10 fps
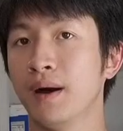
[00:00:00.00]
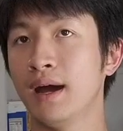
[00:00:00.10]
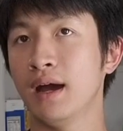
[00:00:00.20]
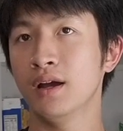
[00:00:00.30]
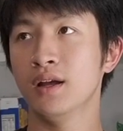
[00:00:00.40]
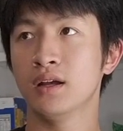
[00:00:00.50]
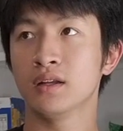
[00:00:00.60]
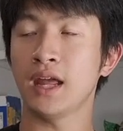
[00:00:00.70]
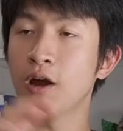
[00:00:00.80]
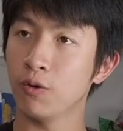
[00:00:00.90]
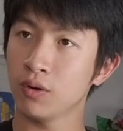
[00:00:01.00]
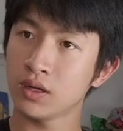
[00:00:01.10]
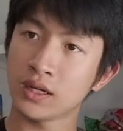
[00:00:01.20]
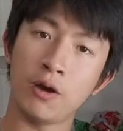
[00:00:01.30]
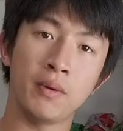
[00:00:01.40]
ว่าแถว
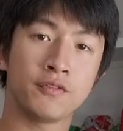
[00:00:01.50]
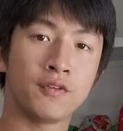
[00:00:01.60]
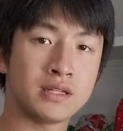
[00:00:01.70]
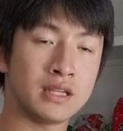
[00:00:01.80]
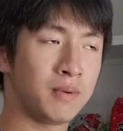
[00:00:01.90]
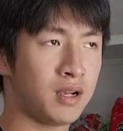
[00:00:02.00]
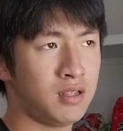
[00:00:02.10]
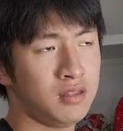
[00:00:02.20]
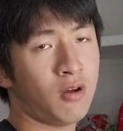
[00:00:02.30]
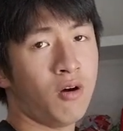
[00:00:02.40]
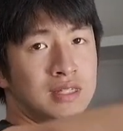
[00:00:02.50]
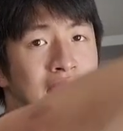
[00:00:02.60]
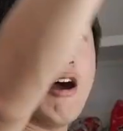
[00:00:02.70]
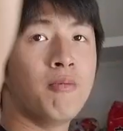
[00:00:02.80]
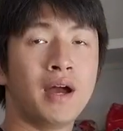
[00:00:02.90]
เบรกฟาสต์มันก็จะต่อ
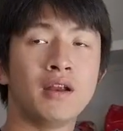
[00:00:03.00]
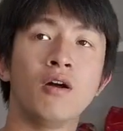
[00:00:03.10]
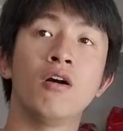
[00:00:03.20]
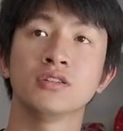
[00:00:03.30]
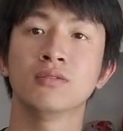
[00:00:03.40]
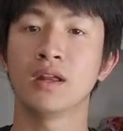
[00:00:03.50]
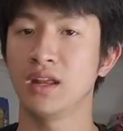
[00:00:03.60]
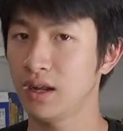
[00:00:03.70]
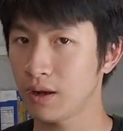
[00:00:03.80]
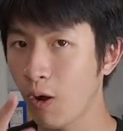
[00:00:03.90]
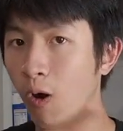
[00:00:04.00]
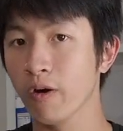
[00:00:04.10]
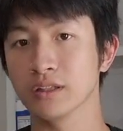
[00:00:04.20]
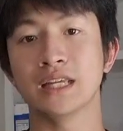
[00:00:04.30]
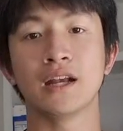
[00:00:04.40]
ยาวไปข้างนอกซึ่งมันนั้นอะขอ
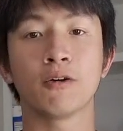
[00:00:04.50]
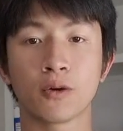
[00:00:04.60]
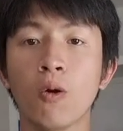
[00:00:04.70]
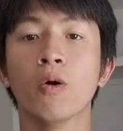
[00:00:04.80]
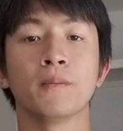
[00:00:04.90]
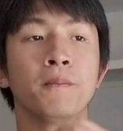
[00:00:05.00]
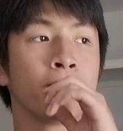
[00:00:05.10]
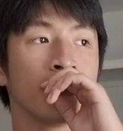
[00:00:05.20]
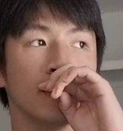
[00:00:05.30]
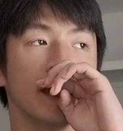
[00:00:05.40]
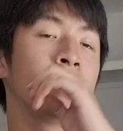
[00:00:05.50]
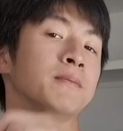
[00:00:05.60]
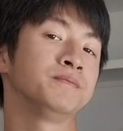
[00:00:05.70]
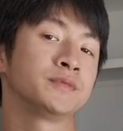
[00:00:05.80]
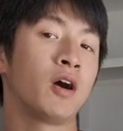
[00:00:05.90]
งจริงโคตรๆนะครับ
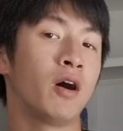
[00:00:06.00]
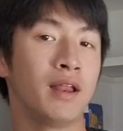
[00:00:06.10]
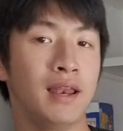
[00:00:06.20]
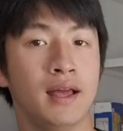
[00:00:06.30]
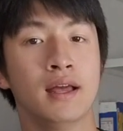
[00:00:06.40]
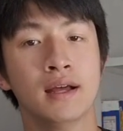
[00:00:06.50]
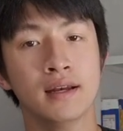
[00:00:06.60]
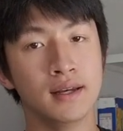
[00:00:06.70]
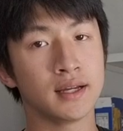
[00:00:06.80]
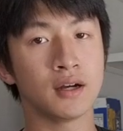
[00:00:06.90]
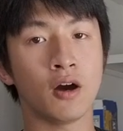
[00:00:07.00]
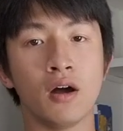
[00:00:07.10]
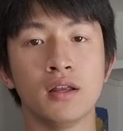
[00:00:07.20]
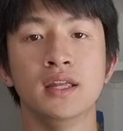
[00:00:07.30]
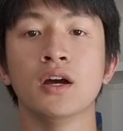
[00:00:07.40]
ก็นั่นแหละนี่คือข้
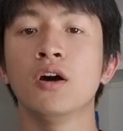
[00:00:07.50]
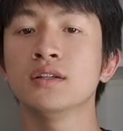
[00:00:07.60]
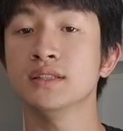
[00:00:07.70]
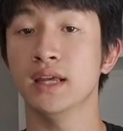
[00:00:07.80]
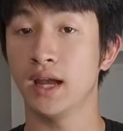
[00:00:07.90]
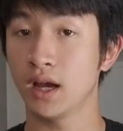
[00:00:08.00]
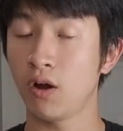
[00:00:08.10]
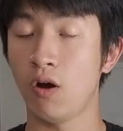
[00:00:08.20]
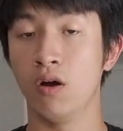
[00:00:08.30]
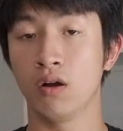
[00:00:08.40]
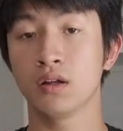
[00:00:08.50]
อดีข้อเสียของ